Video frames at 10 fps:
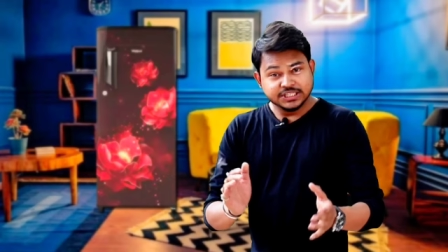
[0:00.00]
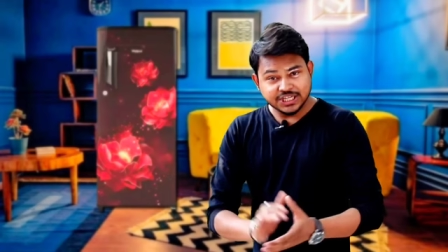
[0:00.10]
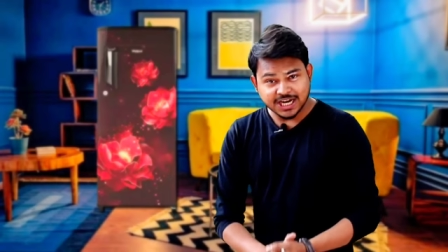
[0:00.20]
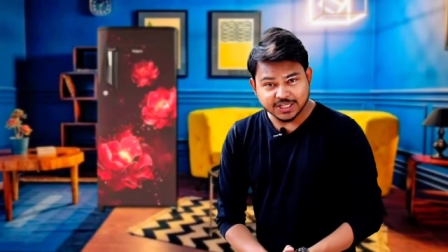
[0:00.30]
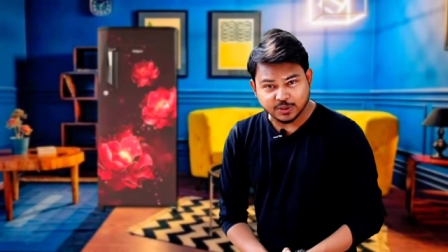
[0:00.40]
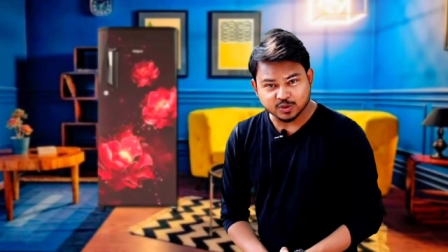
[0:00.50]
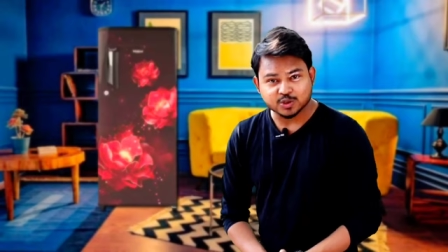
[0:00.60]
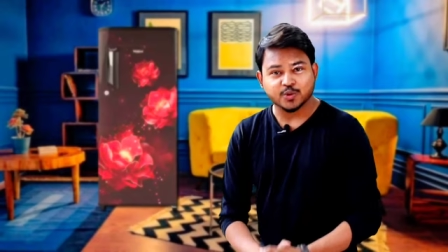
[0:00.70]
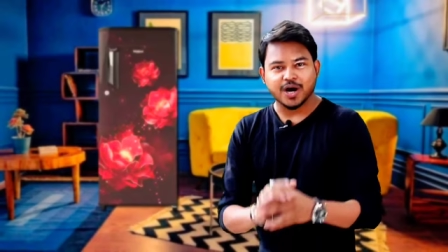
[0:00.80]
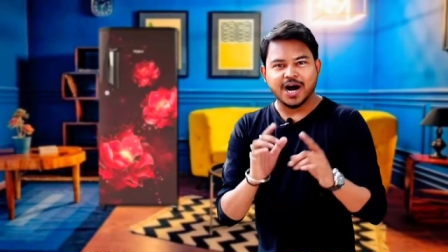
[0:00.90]
जी हाँ
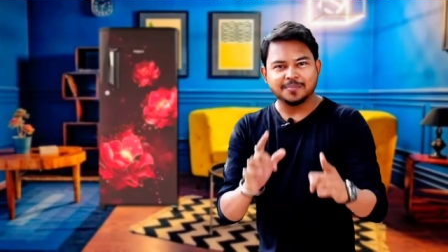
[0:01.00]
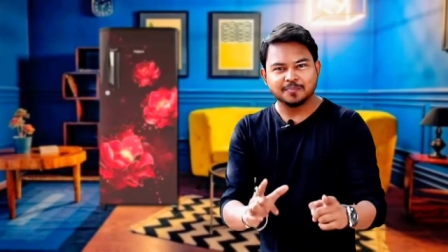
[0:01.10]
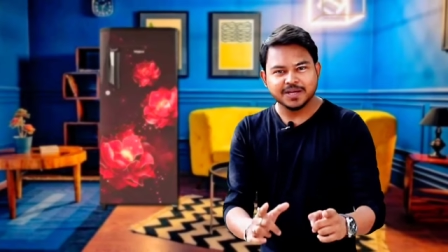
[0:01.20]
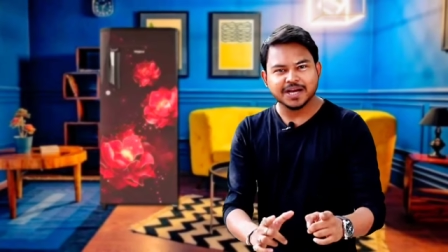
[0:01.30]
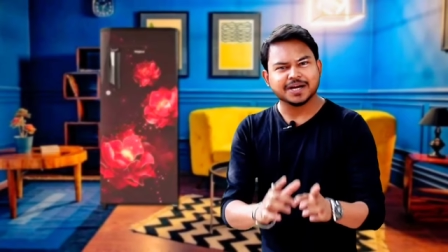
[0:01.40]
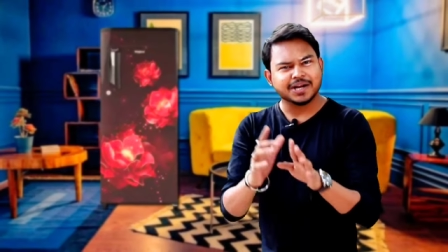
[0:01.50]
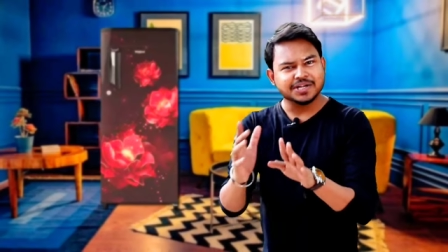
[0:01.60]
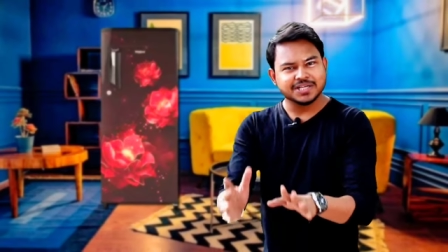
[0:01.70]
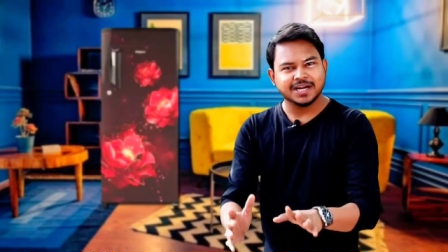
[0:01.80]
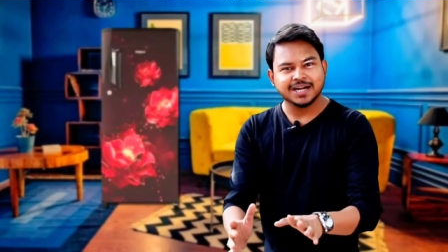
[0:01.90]
दोस्तों आप भी अगर
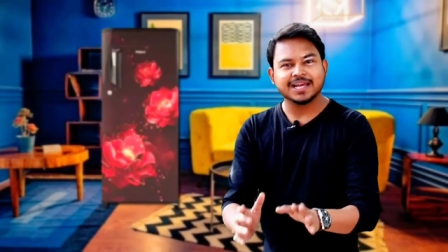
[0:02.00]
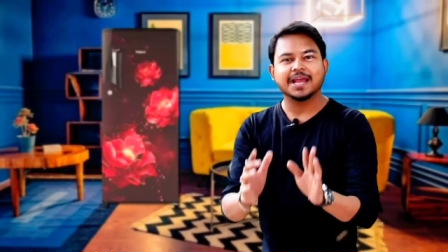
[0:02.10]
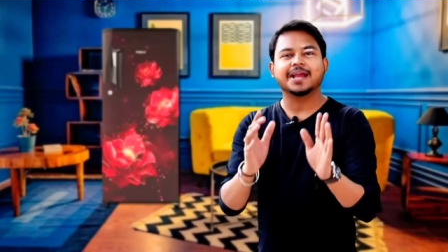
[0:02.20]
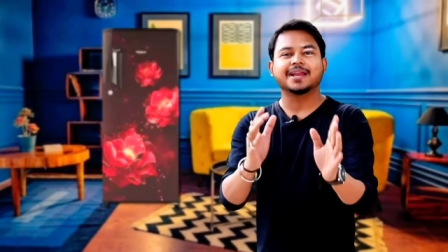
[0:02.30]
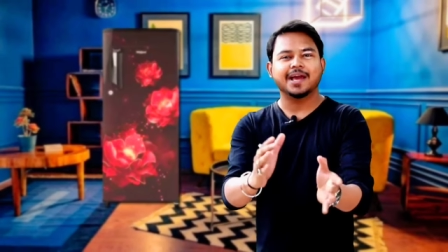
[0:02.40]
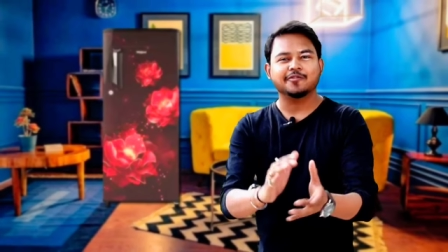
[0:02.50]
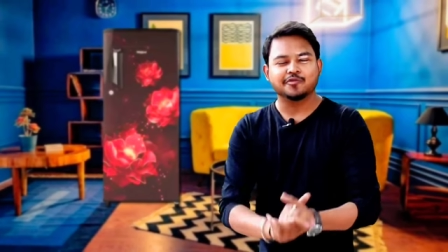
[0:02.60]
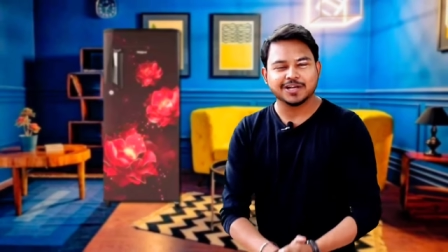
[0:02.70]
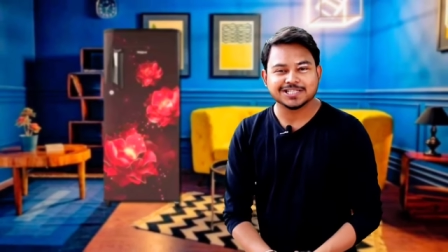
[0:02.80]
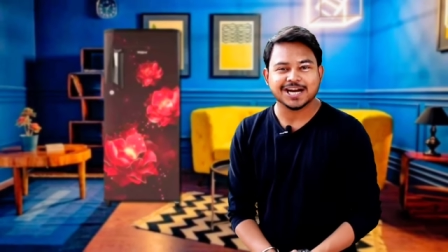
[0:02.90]
रिसेंटली एक नया
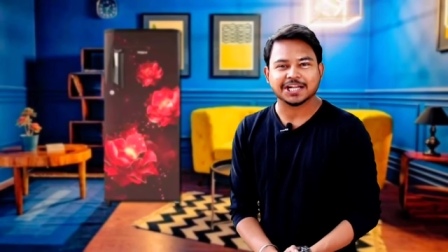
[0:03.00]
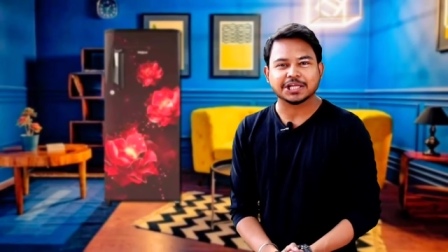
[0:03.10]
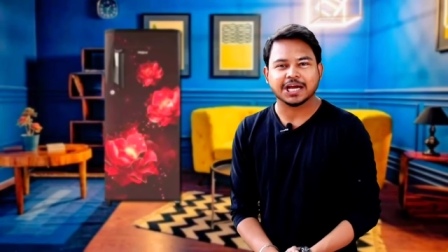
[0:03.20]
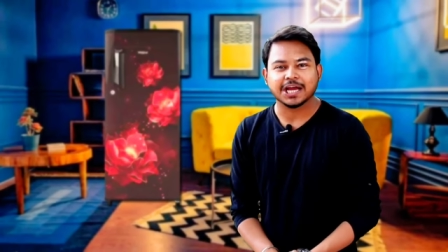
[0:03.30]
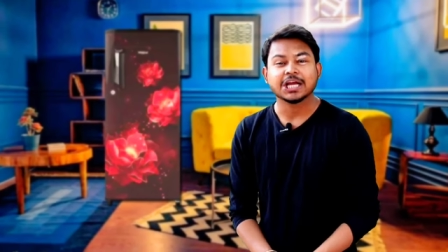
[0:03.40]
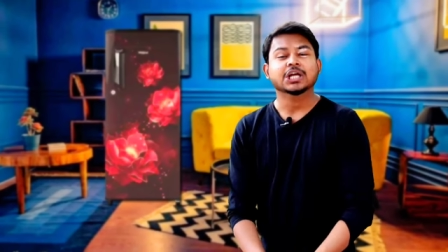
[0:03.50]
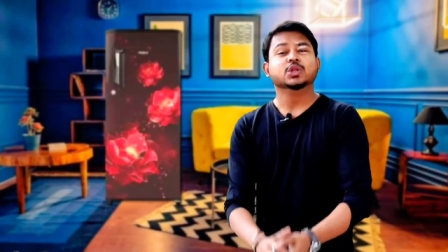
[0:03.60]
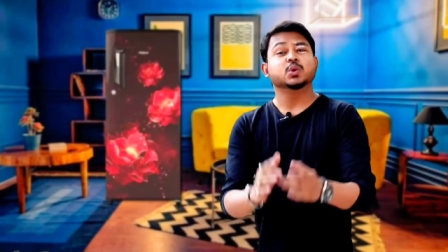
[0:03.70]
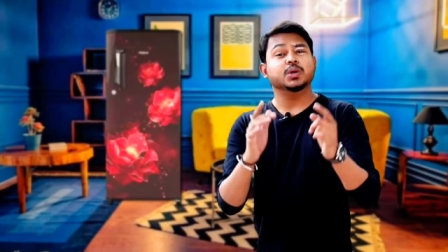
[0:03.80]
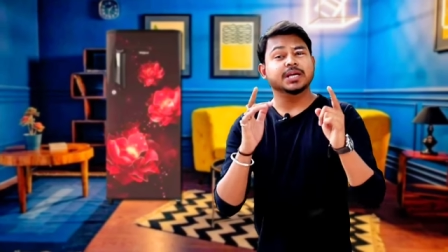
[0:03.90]
फ्रिज खरीदे हैं
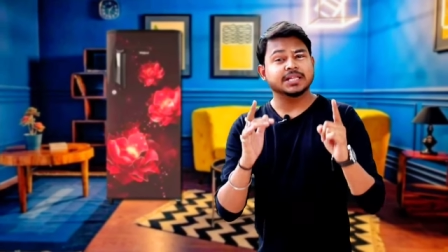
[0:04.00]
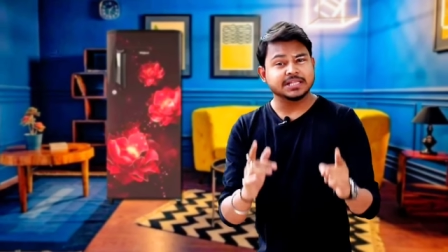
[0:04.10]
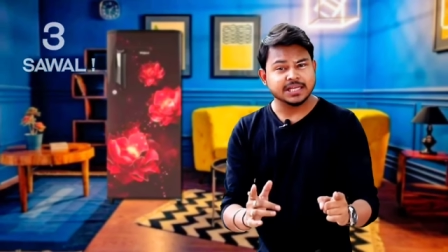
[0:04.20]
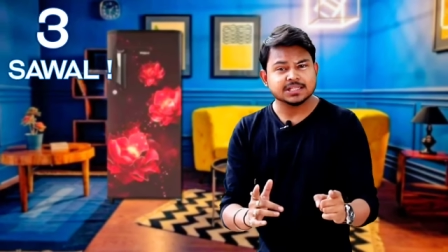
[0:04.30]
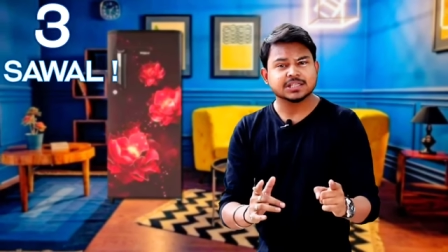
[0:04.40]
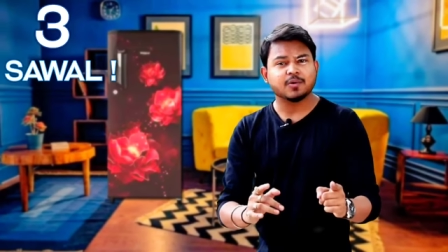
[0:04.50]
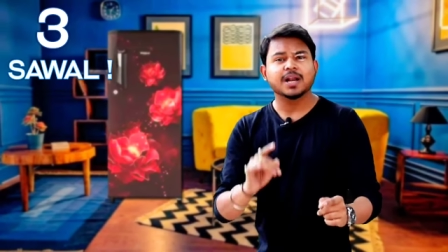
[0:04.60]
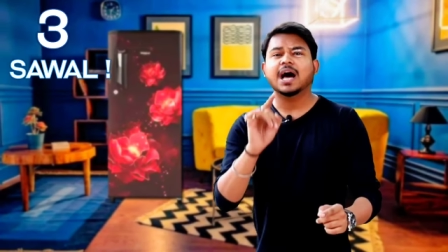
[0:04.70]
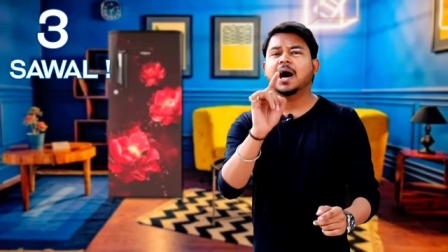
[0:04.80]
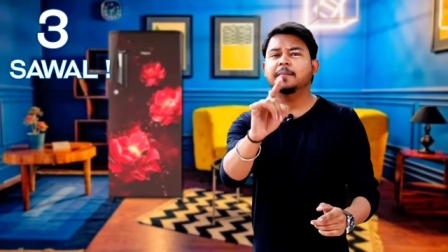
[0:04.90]
तो ये तीन
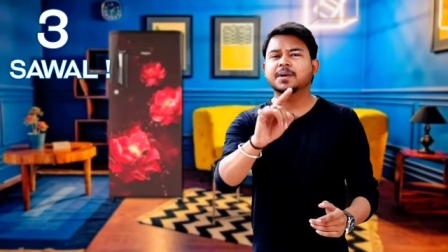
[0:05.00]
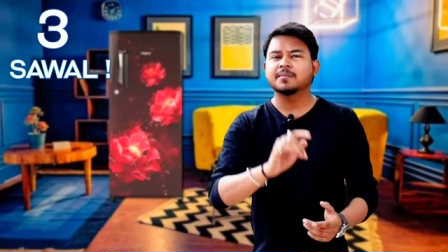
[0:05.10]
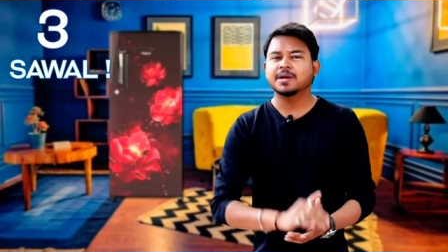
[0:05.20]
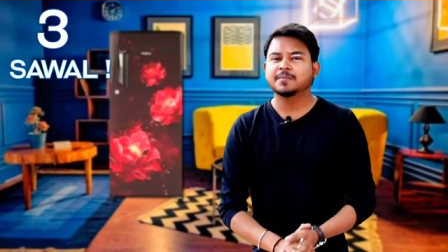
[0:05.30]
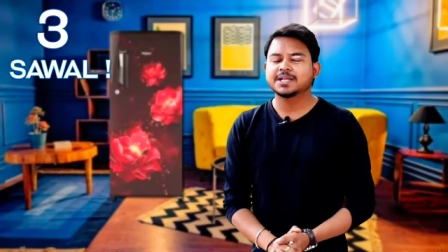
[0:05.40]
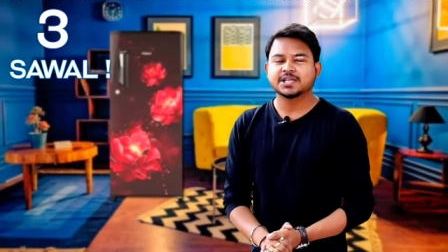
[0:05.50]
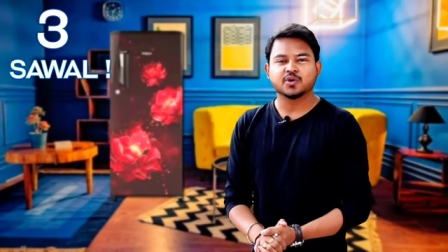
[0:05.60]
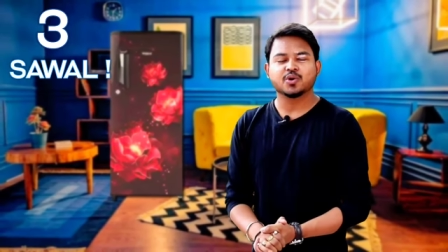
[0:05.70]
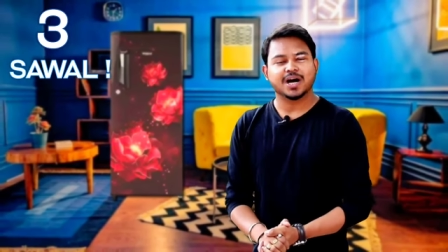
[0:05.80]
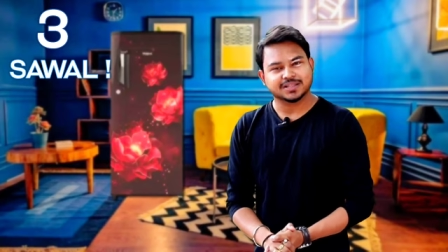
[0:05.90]
सवाल आपके मन में
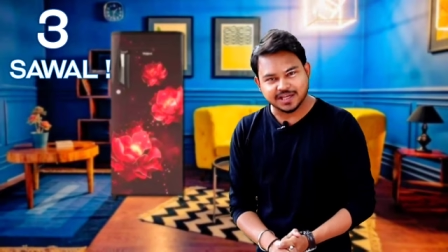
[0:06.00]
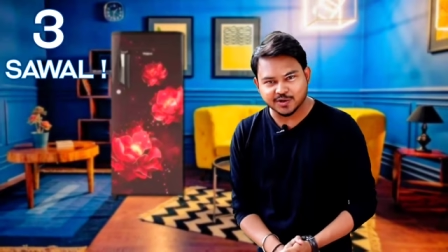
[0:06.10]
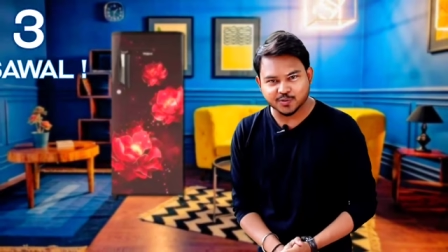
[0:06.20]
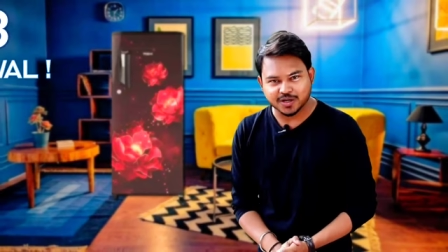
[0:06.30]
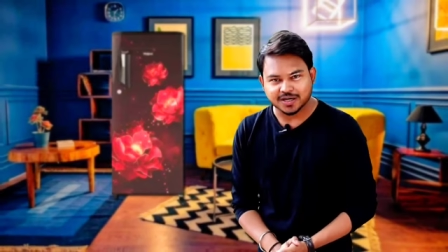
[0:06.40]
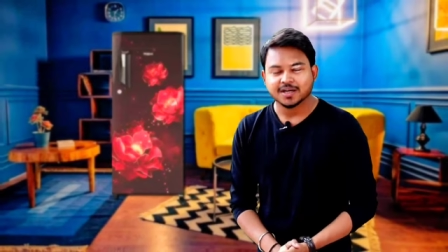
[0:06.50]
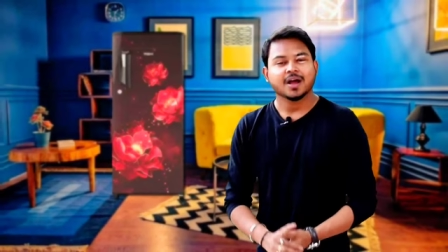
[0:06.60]
जरूर आता ही होगा